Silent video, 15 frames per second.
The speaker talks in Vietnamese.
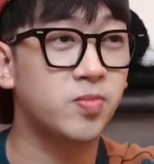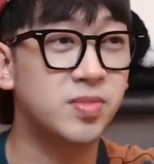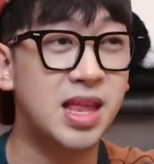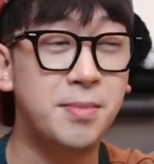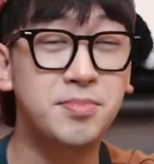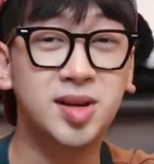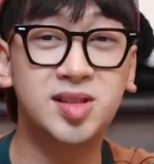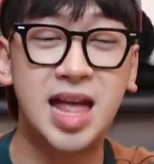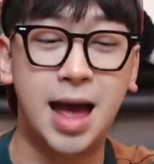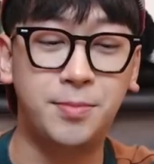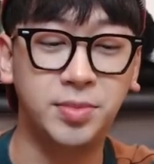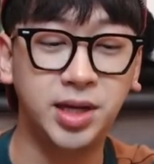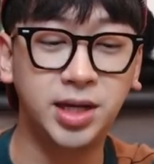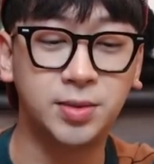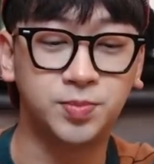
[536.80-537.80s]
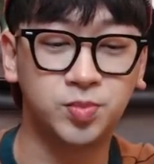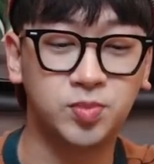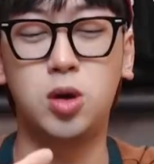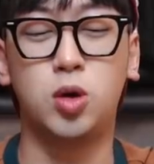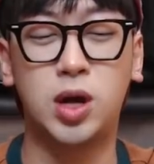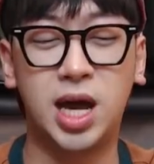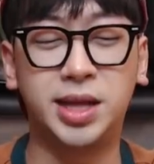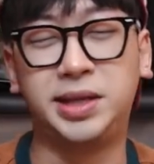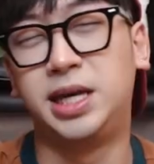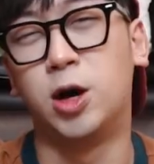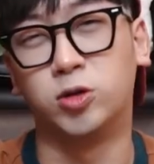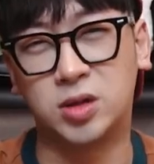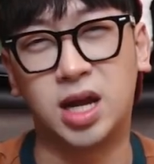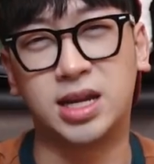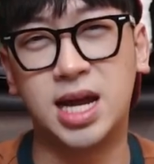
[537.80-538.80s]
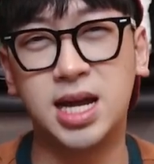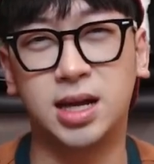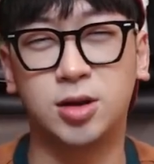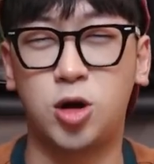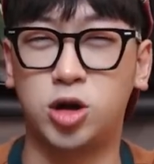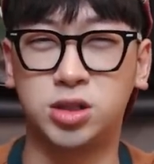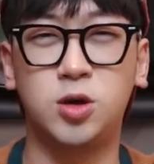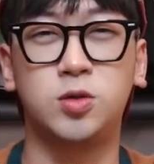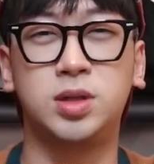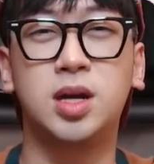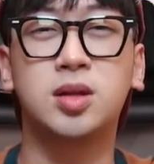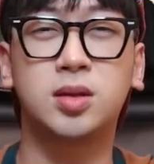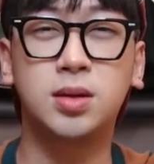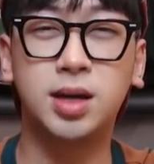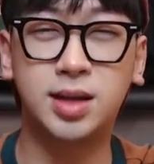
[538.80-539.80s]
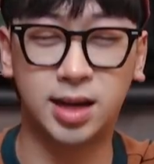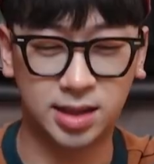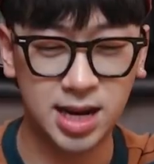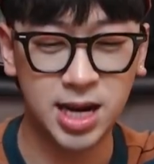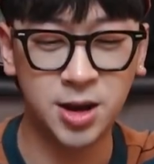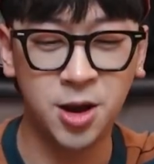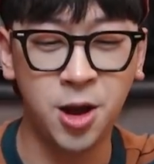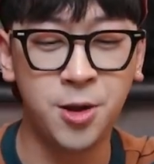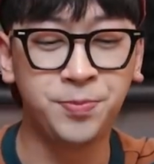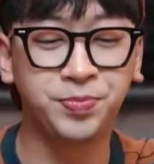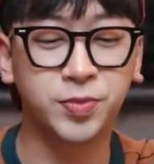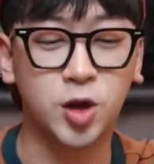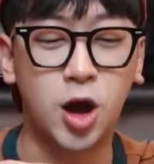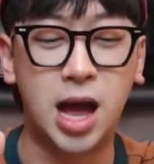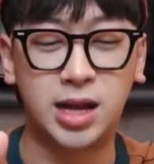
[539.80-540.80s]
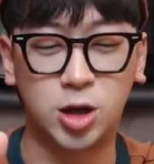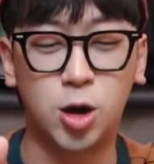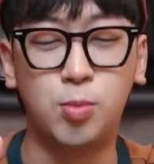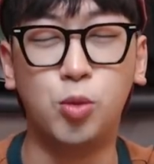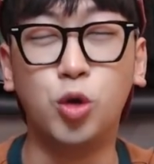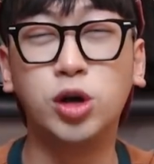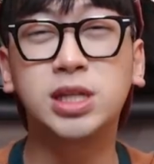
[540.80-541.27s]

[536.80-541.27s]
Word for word: 58 nghìn ok nhiều thật đấy có sầu riêng tươi thật đấy có ai à, có muối